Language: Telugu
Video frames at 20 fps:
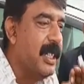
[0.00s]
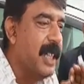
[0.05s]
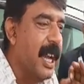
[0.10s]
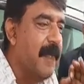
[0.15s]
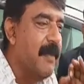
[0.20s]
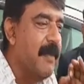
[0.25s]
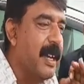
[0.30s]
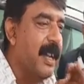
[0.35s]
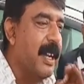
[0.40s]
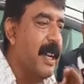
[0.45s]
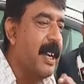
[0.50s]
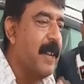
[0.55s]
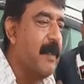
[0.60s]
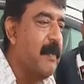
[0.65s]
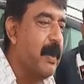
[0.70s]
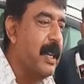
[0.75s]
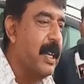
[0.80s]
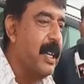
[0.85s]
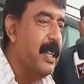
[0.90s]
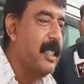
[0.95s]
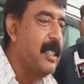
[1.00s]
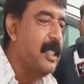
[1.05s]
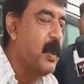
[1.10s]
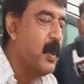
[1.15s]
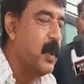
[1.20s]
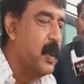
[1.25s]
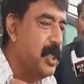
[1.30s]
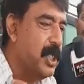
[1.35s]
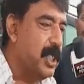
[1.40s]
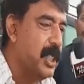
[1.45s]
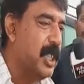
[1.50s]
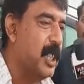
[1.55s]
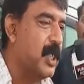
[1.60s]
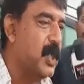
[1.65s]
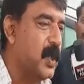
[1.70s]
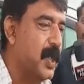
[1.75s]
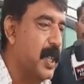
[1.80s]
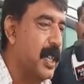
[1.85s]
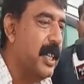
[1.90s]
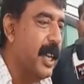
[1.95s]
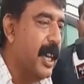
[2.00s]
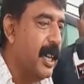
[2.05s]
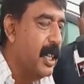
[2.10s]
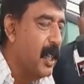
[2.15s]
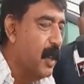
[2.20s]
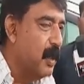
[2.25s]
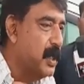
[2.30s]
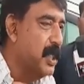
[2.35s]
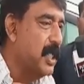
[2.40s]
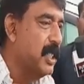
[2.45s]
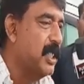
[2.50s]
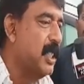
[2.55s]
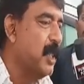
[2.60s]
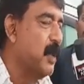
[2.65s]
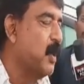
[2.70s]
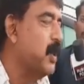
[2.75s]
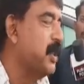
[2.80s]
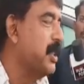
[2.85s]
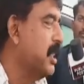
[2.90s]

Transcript: షామ్యానా కంపెనీ నుంచి కుర్చీ తెచ్చుకుని టెంట్ హౌస్ నుంచి